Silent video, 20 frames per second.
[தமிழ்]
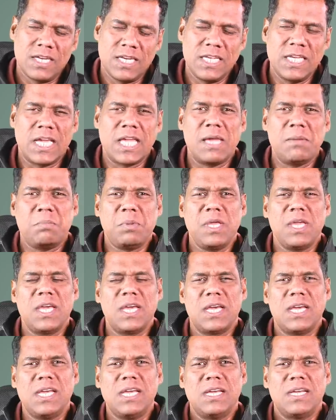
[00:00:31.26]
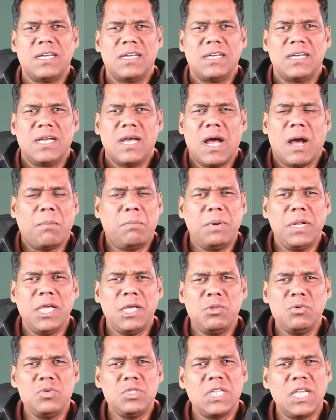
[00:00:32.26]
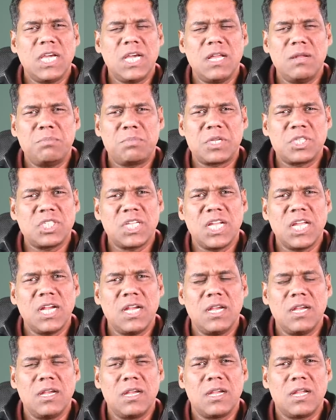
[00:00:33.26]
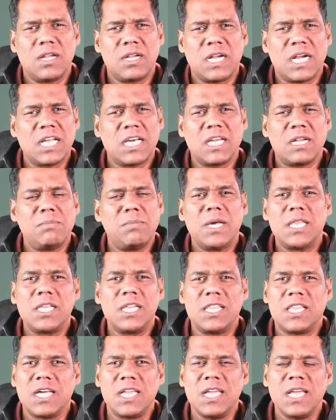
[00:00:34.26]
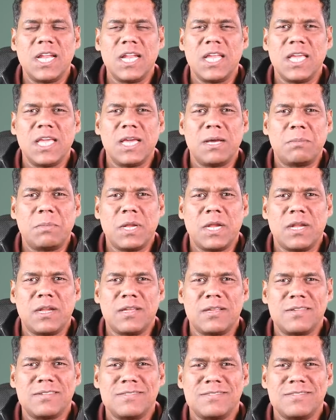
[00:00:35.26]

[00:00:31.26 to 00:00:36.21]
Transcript: நீங்கள் கேட்பீங்க அப்படி எதுவும் சிக்கல் பிரச்சனைகள் நடக்கிற மாதிரி தெரியலையே அப்படின்னு